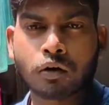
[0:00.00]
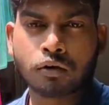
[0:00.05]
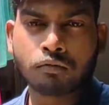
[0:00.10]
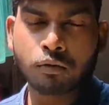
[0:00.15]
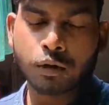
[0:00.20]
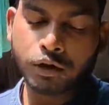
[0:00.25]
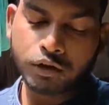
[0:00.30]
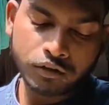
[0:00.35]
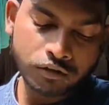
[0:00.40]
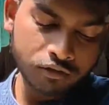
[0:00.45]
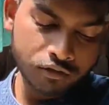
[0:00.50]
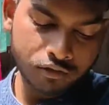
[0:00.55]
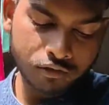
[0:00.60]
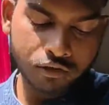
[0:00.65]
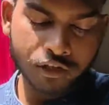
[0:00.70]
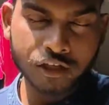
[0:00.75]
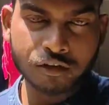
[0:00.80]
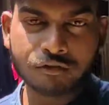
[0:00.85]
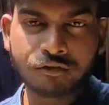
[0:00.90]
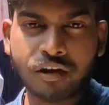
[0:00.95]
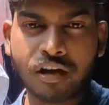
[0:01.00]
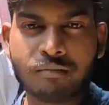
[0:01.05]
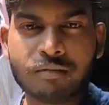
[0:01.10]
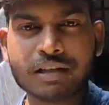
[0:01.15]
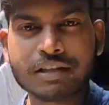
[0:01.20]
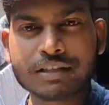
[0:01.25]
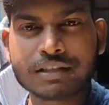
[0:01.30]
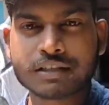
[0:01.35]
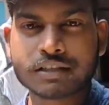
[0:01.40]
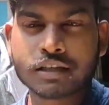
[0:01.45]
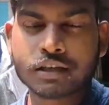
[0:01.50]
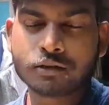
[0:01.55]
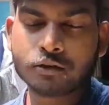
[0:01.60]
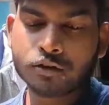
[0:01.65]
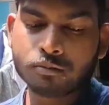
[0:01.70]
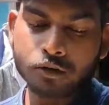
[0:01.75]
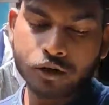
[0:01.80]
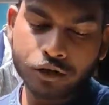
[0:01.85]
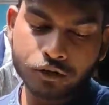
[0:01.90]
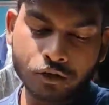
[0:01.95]
गुड मॉर्निंग डियर फैमिलीज़
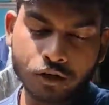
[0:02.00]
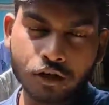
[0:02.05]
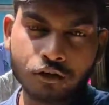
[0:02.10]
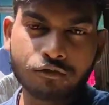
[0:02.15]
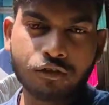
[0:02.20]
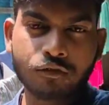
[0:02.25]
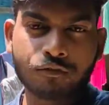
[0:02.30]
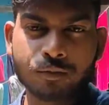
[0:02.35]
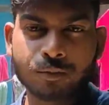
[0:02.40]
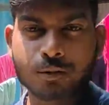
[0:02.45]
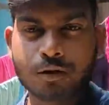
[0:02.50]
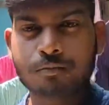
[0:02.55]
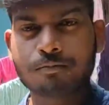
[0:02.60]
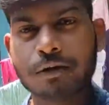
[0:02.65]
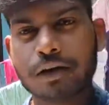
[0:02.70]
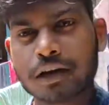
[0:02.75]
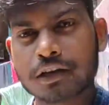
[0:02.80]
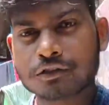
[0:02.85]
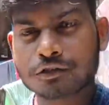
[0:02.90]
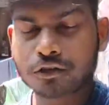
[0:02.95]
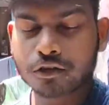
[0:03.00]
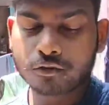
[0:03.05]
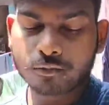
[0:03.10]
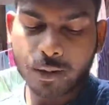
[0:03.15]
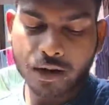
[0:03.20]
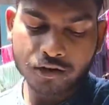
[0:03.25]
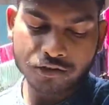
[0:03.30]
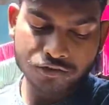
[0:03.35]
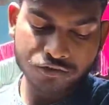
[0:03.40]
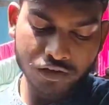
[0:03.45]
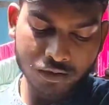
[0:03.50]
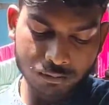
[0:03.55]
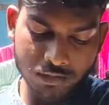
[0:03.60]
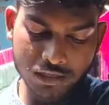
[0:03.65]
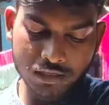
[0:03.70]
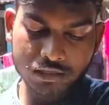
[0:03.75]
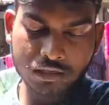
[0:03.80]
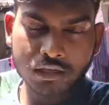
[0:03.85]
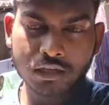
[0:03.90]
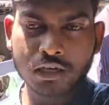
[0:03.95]
गुड मॉर्निंग ऑल ऑफ यू फ्रॉम the Robbikers the Robbikers
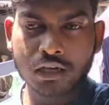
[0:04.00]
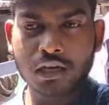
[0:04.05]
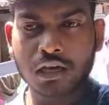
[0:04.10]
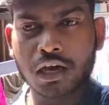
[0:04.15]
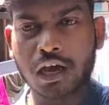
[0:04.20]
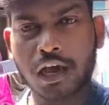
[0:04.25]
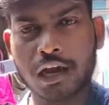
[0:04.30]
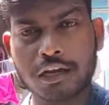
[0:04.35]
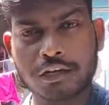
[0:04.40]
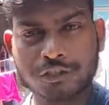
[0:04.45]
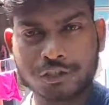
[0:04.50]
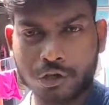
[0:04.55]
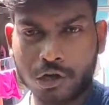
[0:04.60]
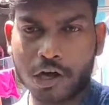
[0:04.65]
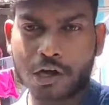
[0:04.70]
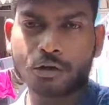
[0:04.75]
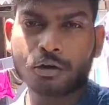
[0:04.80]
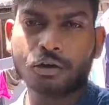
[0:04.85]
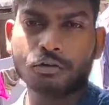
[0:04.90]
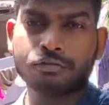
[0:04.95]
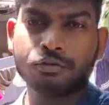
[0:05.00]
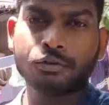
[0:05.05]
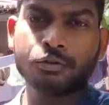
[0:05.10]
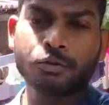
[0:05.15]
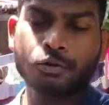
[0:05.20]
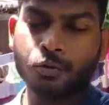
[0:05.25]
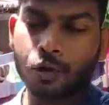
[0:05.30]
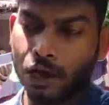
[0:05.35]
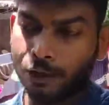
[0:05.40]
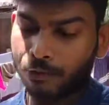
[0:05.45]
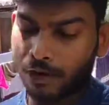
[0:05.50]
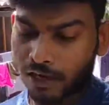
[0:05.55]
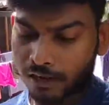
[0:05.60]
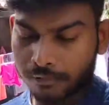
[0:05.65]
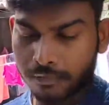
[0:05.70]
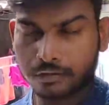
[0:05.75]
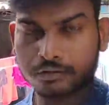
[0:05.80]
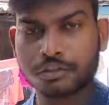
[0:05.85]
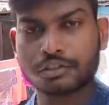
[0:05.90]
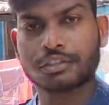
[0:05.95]
family एंड जोहार ऑल ऑफ यू एंड
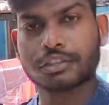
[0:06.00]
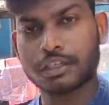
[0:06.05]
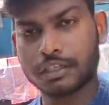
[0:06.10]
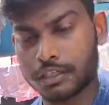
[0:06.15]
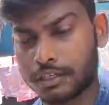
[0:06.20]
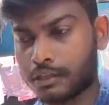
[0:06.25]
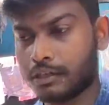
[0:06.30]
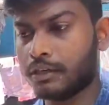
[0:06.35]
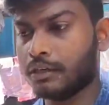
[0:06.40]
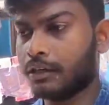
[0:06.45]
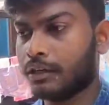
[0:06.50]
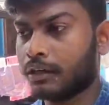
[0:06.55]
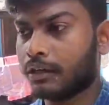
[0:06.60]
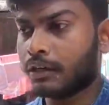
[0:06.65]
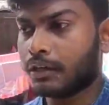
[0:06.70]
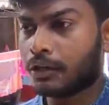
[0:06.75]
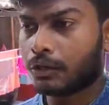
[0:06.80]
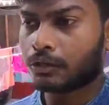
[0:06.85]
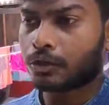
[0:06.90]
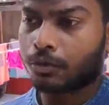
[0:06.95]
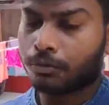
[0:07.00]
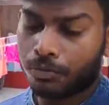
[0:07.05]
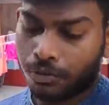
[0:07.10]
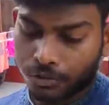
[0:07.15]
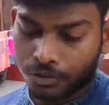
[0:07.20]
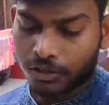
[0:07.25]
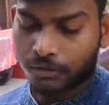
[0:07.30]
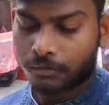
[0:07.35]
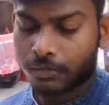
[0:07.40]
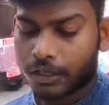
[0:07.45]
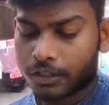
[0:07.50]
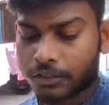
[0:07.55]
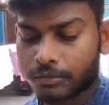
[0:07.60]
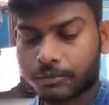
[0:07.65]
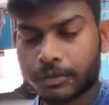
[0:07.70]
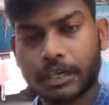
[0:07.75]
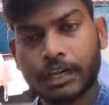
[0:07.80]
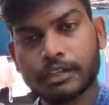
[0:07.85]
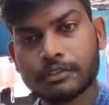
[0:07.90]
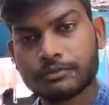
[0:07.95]
वेलकम बैक टू द चैनल तो बहुत दिन बाद
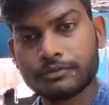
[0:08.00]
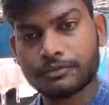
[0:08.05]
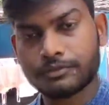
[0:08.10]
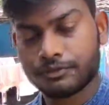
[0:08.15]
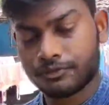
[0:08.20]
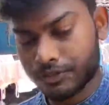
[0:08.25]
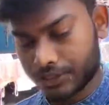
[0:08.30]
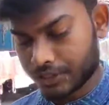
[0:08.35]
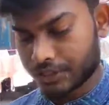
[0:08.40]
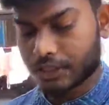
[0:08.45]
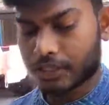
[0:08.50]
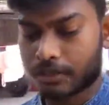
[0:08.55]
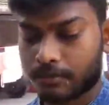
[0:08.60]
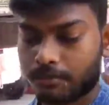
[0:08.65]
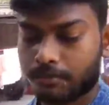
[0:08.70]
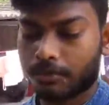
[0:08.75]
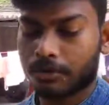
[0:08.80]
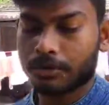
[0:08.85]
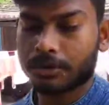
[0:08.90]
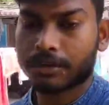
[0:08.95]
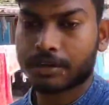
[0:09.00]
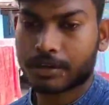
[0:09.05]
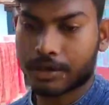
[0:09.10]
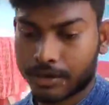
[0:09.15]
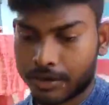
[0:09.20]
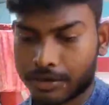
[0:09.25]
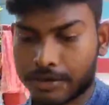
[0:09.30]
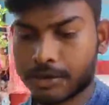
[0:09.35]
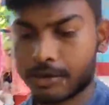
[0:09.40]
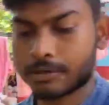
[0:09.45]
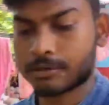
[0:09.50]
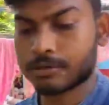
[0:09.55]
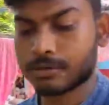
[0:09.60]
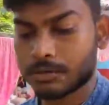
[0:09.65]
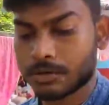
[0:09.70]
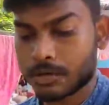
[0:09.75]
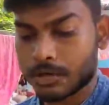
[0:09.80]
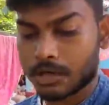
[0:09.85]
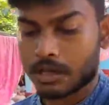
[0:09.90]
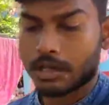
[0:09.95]
मैं आज फिर से ब्लॉगिंग कर रहा हूँ
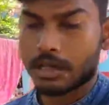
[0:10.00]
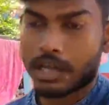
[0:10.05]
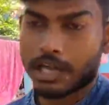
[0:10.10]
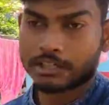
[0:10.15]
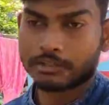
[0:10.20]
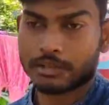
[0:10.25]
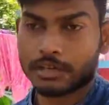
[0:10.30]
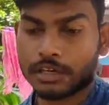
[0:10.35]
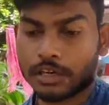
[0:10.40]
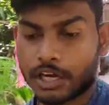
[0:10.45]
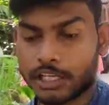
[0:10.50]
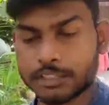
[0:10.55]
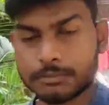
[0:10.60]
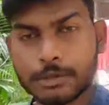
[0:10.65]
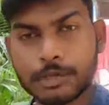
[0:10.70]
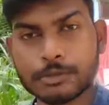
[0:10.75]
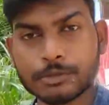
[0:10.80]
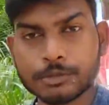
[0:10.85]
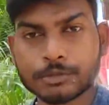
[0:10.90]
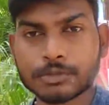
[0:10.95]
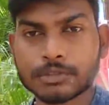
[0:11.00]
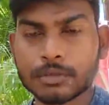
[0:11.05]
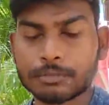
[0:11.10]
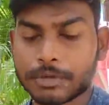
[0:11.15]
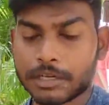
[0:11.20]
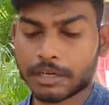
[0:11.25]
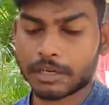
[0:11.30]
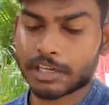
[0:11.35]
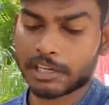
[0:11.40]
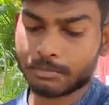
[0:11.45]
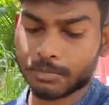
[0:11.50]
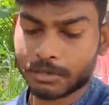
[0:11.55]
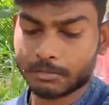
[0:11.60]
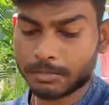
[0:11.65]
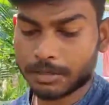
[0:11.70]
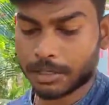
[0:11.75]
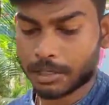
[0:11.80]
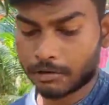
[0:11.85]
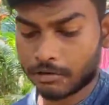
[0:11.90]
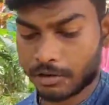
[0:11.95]
एक्चुअली आज मैं हूँ अपना घर
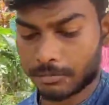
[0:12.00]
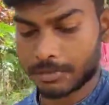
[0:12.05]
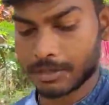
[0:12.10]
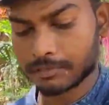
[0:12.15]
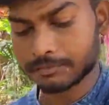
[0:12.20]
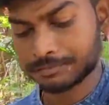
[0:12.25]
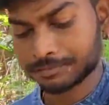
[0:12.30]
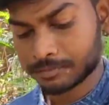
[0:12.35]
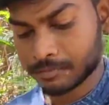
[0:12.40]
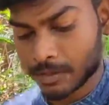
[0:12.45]
में बरहरवा में